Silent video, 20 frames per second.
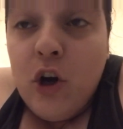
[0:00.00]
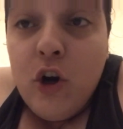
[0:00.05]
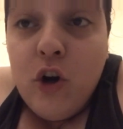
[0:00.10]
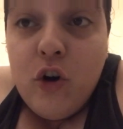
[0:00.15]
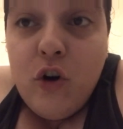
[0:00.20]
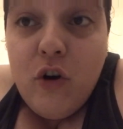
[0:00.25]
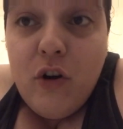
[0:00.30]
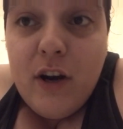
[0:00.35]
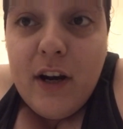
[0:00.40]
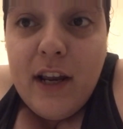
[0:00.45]

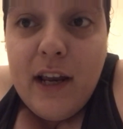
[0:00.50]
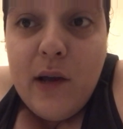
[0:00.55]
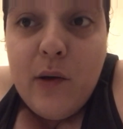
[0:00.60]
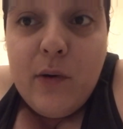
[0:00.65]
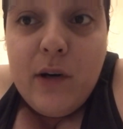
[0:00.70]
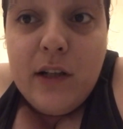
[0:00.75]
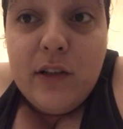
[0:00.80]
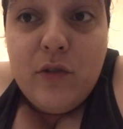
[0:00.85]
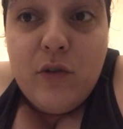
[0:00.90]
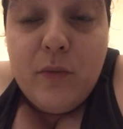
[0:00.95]
Corre è un
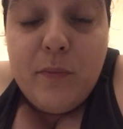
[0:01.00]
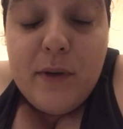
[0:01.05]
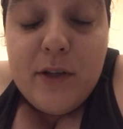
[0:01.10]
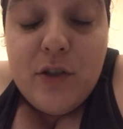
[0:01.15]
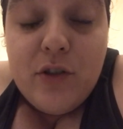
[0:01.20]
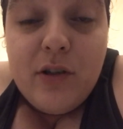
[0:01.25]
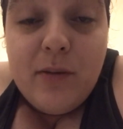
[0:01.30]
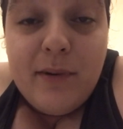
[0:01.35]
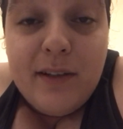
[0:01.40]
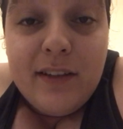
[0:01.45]
grande
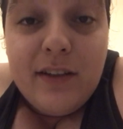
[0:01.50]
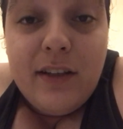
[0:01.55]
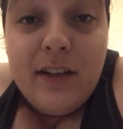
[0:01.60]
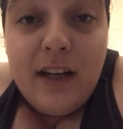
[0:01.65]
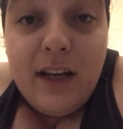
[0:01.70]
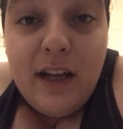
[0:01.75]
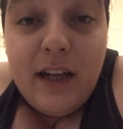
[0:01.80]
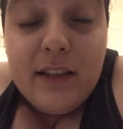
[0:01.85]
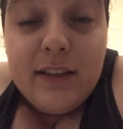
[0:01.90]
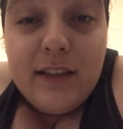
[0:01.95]
colpaccio da parte
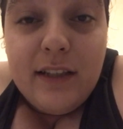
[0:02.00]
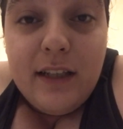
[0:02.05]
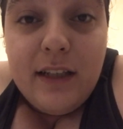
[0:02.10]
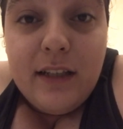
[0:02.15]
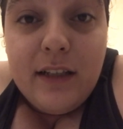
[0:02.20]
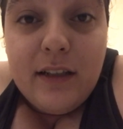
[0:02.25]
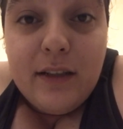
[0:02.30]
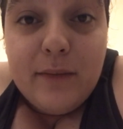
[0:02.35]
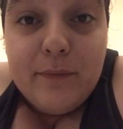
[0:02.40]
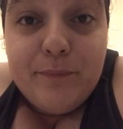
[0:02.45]
della,
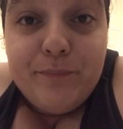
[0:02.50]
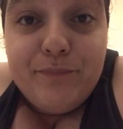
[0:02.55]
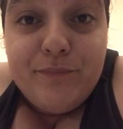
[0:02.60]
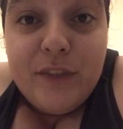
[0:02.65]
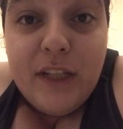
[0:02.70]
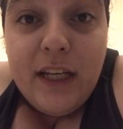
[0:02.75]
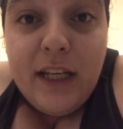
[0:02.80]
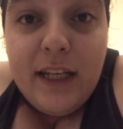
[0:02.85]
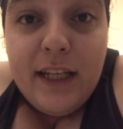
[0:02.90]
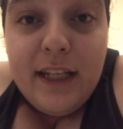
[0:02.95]
del, mm,
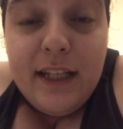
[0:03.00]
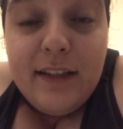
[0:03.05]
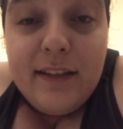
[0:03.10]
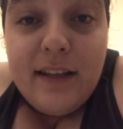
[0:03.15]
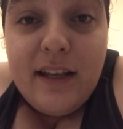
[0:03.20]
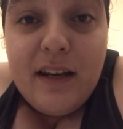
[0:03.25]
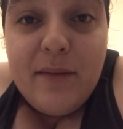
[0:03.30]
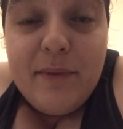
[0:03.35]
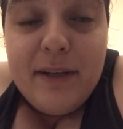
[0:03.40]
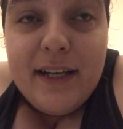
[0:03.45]

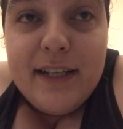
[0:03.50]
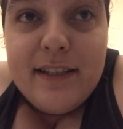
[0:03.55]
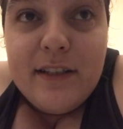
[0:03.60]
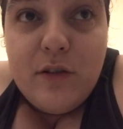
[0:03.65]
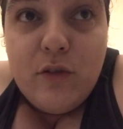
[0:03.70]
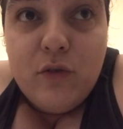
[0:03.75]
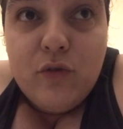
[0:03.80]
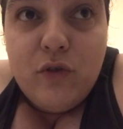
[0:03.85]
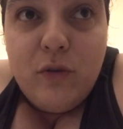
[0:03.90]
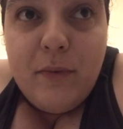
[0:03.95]
dell'Inter perché
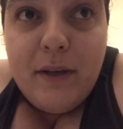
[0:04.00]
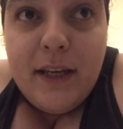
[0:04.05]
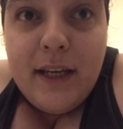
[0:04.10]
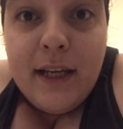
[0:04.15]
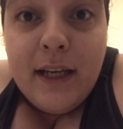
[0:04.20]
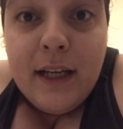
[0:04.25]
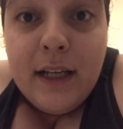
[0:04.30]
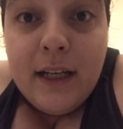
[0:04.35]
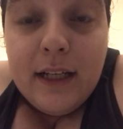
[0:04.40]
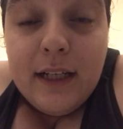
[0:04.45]
secondo me
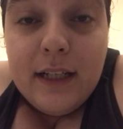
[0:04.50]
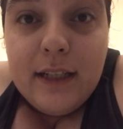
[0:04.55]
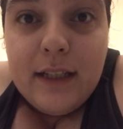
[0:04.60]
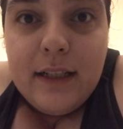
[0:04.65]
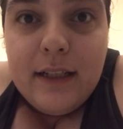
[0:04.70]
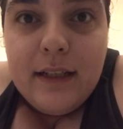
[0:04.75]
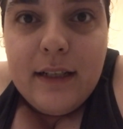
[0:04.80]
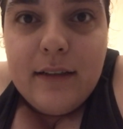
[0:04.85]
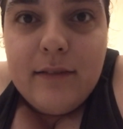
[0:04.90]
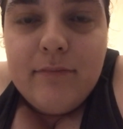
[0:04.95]
eh,
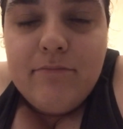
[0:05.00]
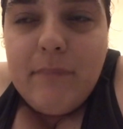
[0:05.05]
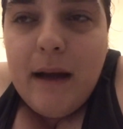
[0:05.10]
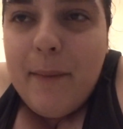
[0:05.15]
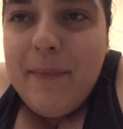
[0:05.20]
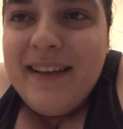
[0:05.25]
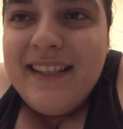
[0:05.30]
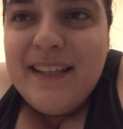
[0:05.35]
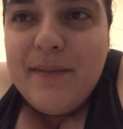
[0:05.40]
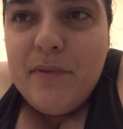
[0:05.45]
ehm, a
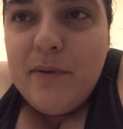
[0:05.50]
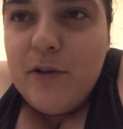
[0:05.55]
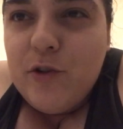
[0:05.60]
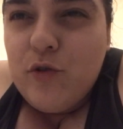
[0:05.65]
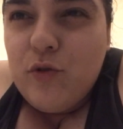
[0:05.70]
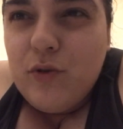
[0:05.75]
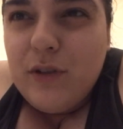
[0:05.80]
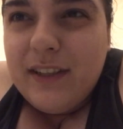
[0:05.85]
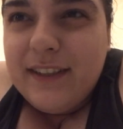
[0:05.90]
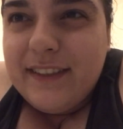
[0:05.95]
me è sempre
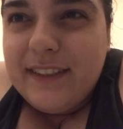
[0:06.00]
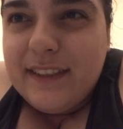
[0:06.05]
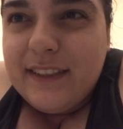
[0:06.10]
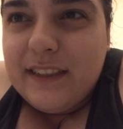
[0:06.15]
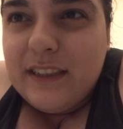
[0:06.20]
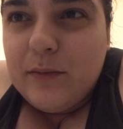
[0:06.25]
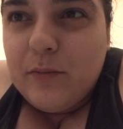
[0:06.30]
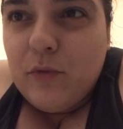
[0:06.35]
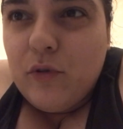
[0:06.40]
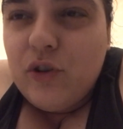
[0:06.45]
piaciuto
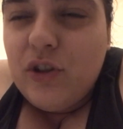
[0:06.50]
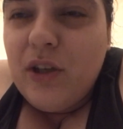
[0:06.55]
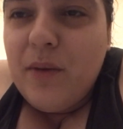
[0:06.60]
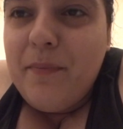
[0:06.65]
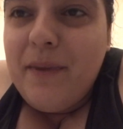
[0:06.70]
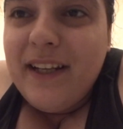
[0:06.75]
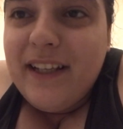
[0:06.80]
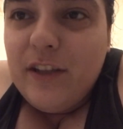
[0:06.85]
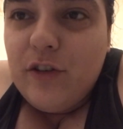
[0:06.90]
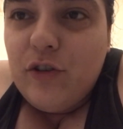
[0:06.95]
tantissimo, ho
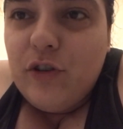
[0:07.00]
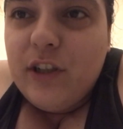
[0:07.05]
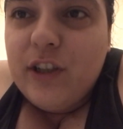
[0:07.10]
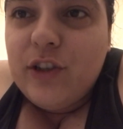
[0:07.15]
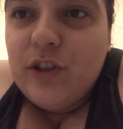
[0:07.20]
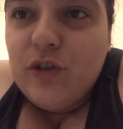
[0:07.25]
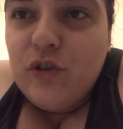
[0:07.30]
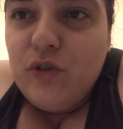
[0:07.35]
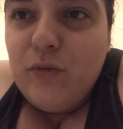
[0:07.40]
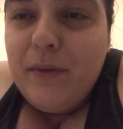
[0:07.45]
sempre detto che
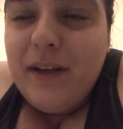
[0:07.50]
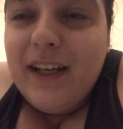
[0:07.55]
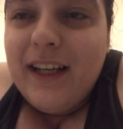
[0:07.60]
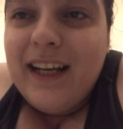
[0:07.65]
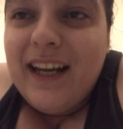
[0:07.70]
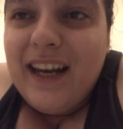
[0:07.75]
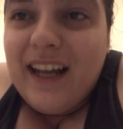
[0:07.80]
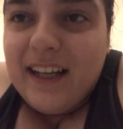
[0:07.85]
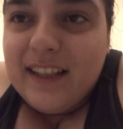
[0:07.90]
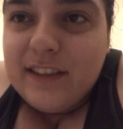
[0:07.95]
secondo me
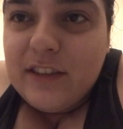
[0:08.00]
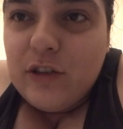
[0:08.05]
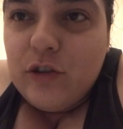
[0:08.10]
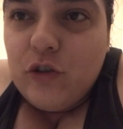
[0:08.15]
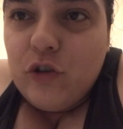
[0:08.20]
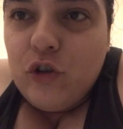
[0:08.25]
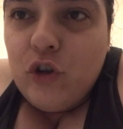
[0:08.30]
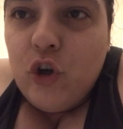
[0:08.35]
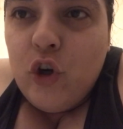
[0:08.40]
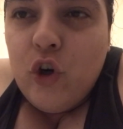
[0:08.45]
la
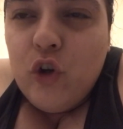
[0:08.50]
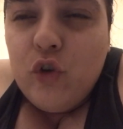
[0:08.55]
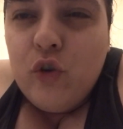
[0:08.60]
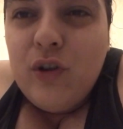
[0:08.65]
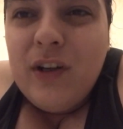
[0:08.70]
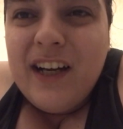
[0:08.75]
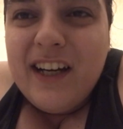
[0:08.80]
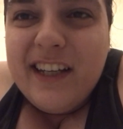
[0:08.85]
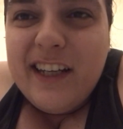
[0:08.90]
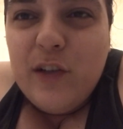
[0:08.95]
Lazio
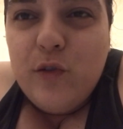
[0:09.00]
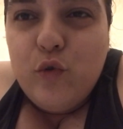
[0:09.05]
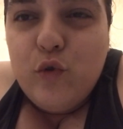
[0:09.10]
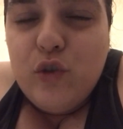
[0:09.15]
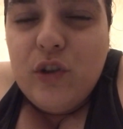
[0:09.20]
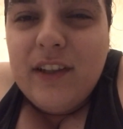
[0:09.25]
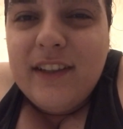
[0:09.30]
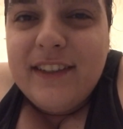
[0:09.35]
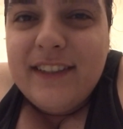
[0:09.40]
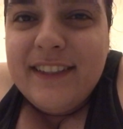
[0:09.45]
non ha creduto
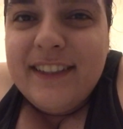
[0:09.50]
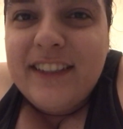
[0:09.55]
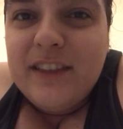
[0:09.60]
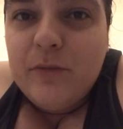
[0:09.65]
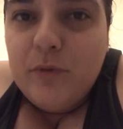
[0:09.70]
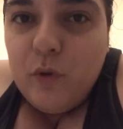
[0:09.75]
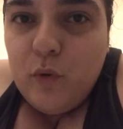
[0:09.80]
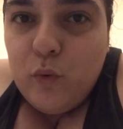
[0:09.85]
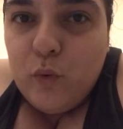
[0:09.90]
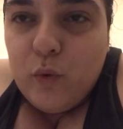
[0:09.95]

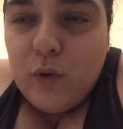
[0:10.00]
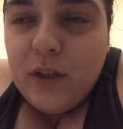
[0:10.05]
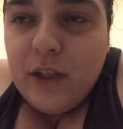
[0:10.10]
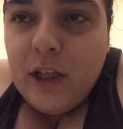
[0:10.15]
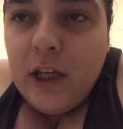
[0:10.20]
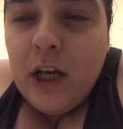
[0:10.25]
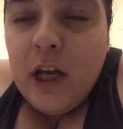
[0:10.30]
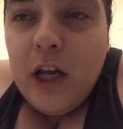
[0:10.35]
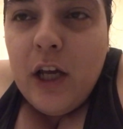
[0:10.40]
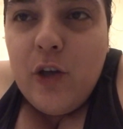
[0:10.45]
tantissimo in lui,
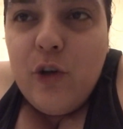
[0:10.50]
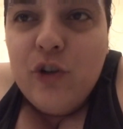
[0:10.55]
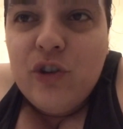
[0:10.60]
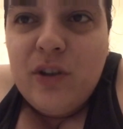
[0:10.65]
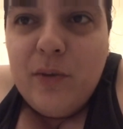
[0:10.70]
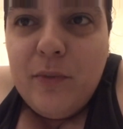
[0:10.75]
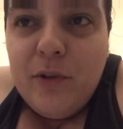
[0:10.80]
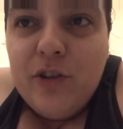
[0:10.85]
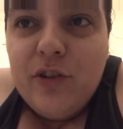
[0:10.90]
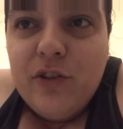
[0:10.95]
io ho
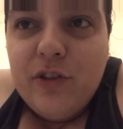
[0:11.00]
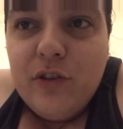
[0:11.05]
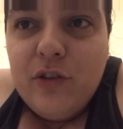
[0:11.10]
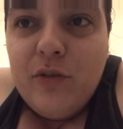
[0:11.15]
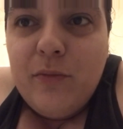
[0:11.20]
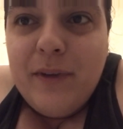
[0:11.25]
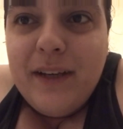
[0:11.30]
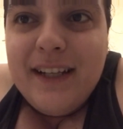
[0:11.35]
sempre detto secondo me